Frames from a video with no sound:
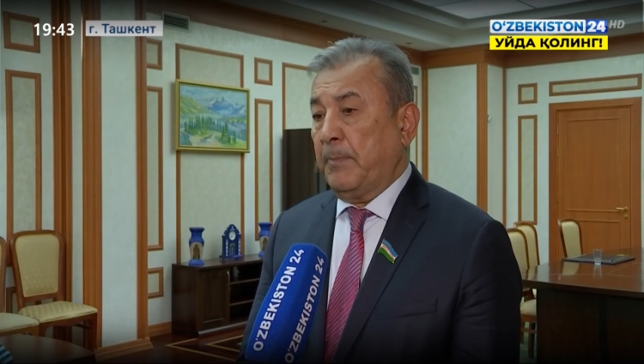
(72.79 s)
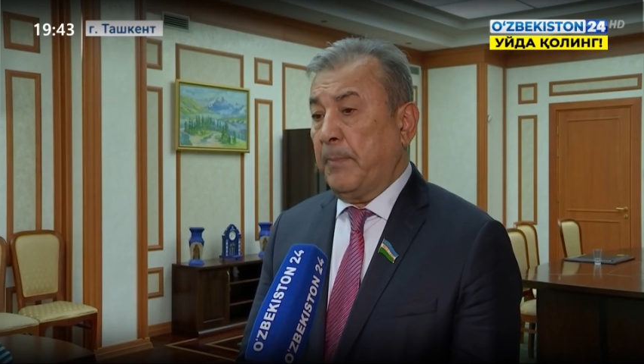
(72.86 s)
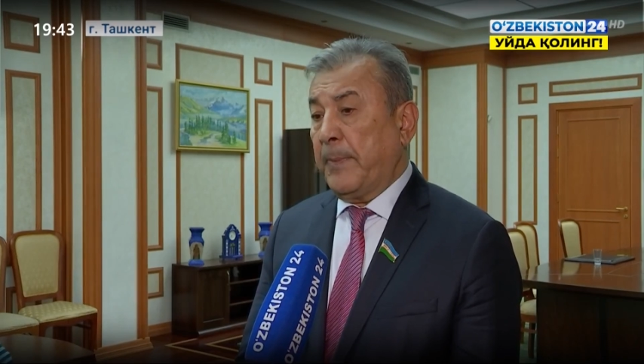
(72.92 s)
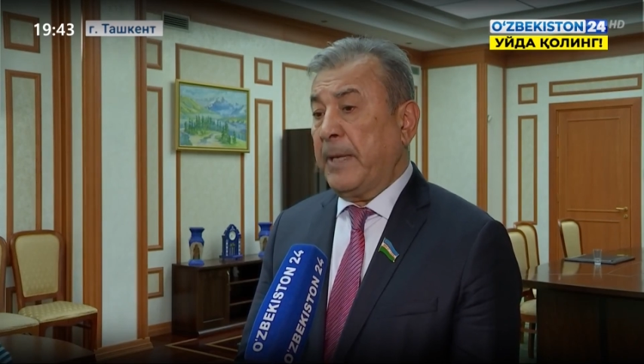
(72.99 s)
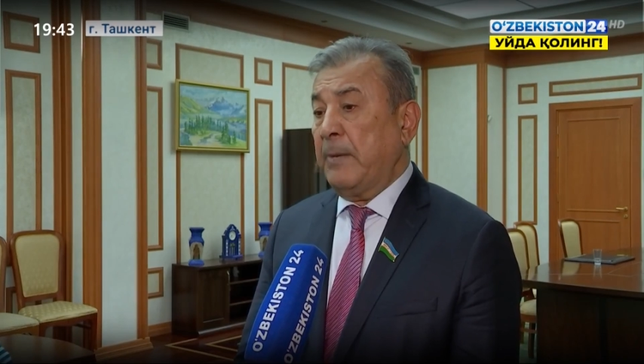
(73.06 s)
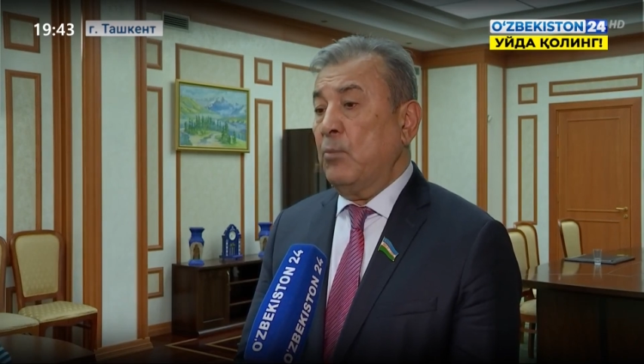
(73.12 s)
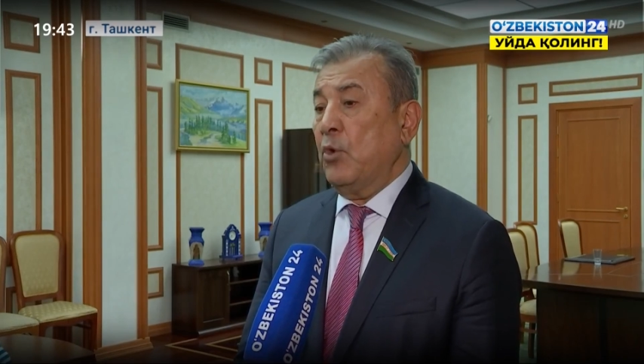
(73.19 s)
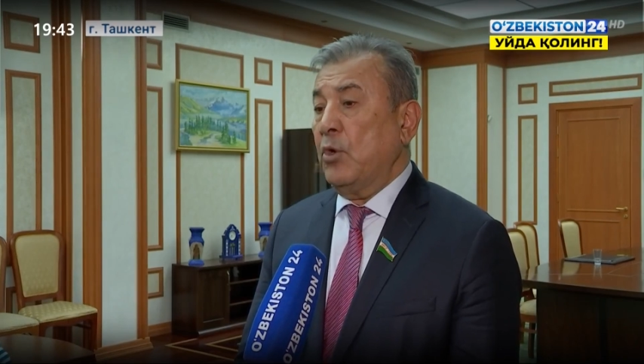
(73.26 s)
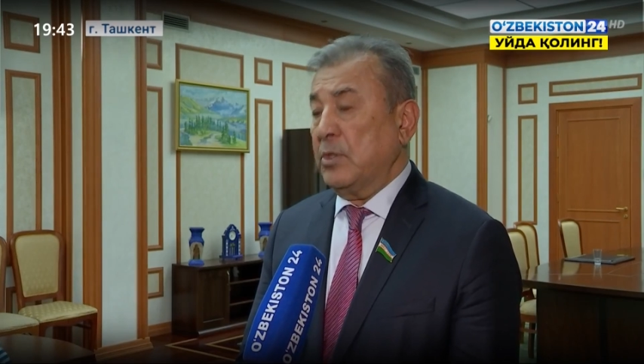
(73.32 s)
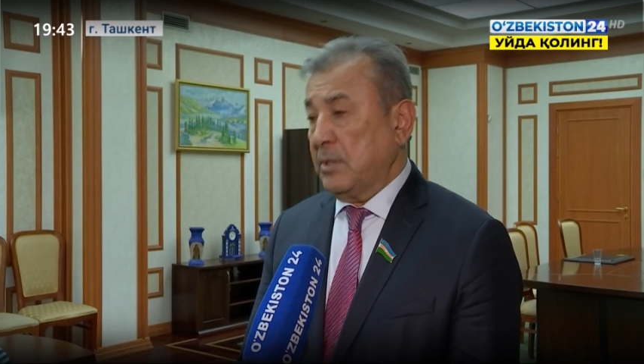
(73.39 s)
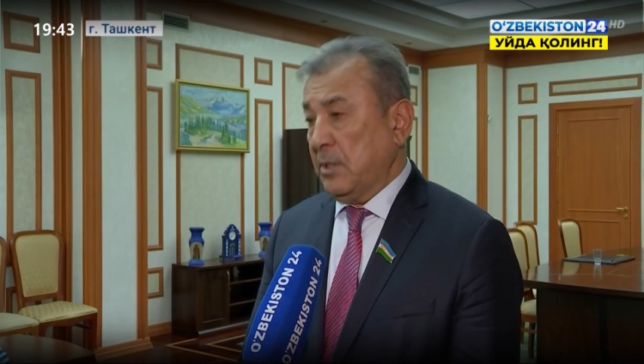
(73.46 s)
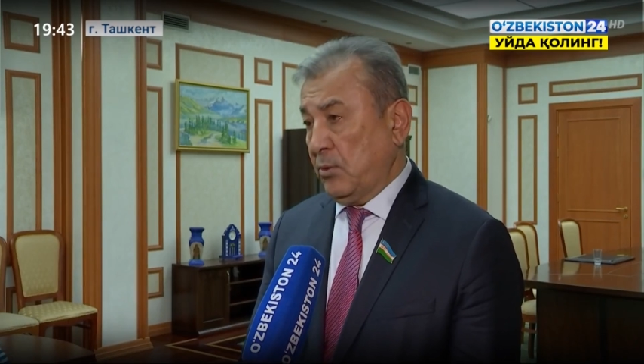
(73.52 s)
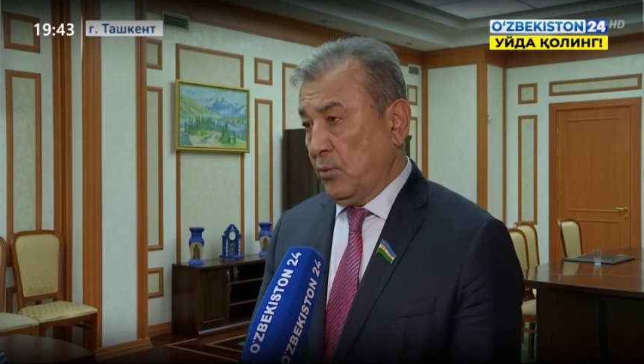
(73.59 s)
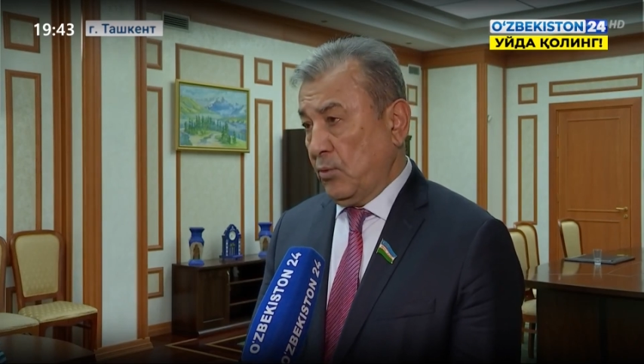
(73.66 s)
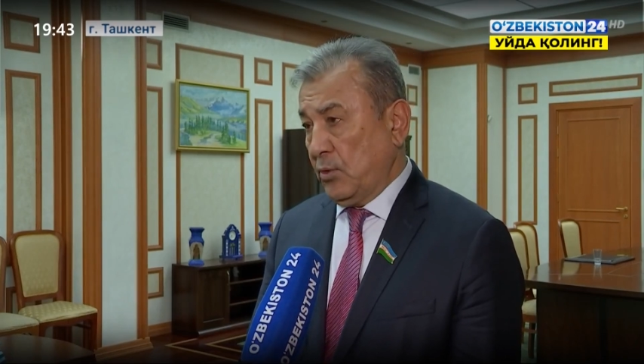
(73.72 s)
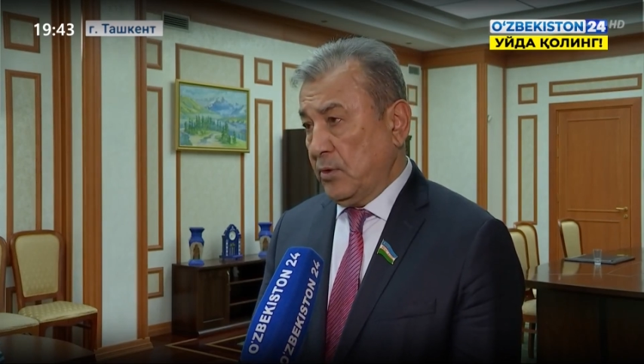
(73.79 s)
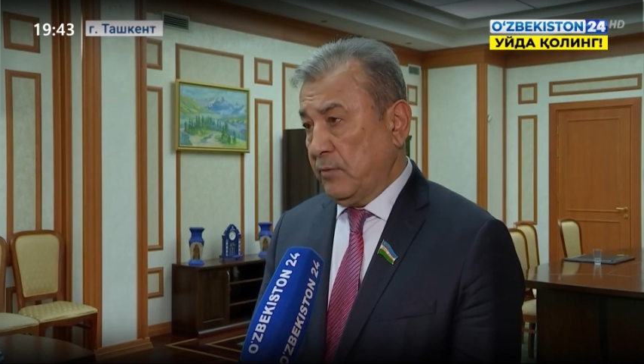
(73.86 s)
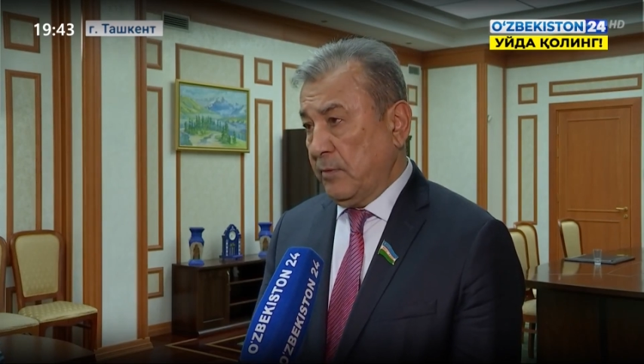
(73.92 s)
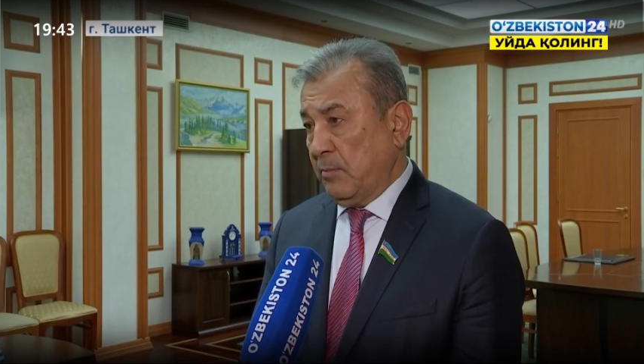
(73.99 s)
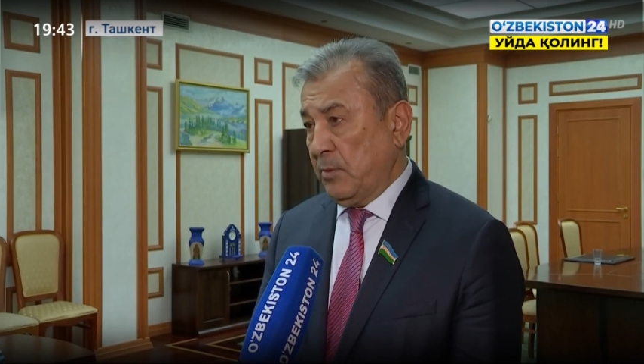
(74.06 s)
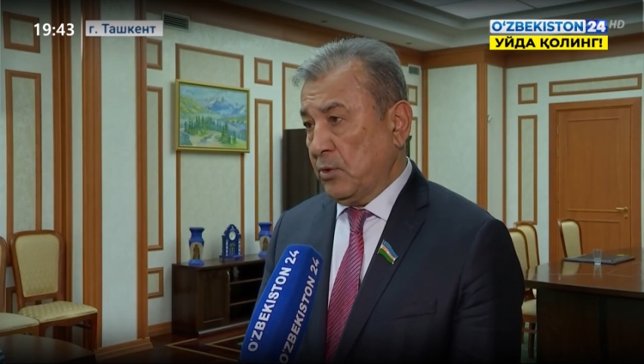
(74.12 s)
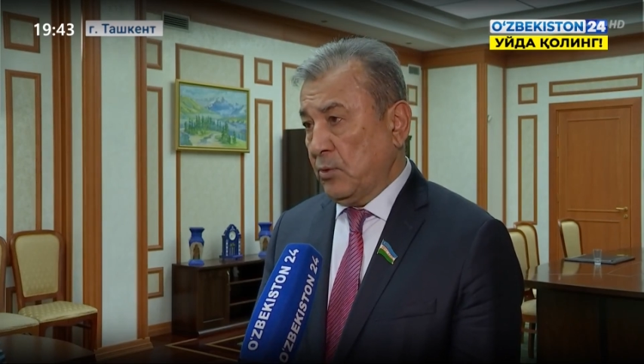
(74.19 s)
прямое
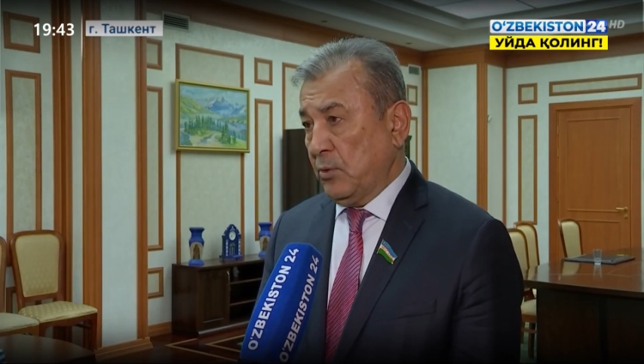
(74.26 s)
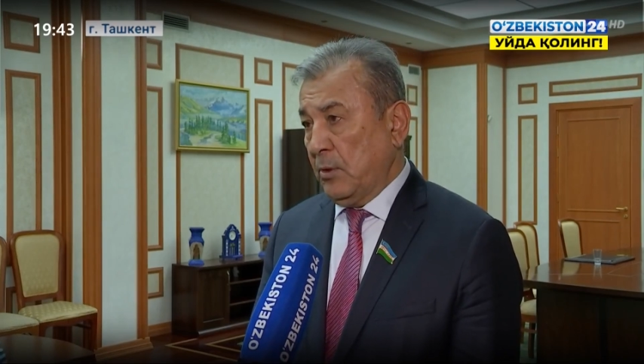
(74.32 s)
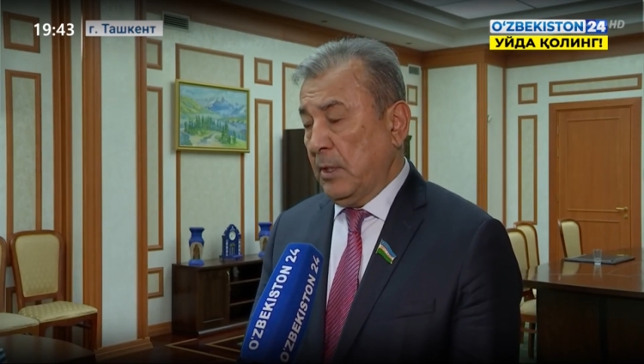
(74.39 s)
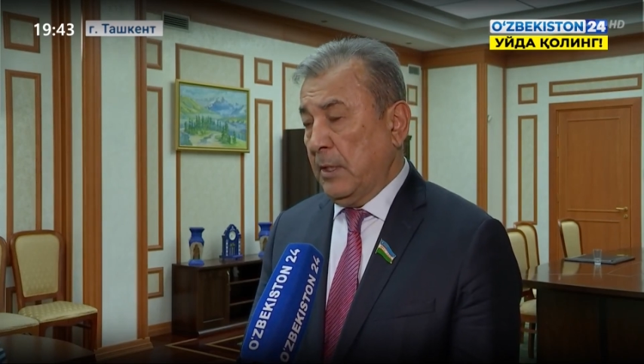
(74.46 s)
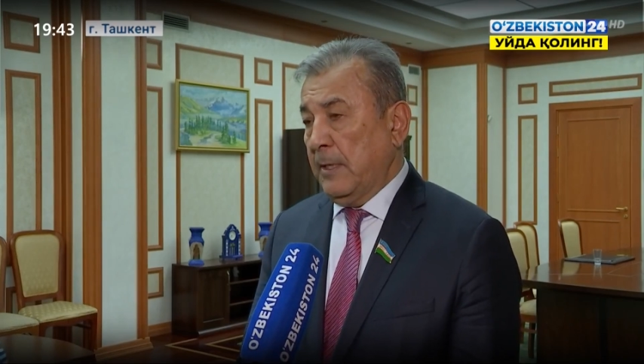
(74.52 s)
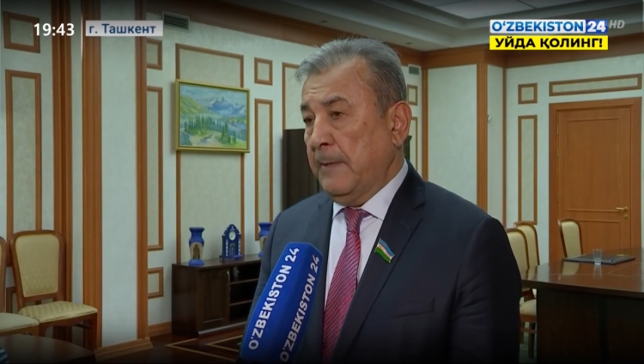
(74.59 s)
сотрудничество между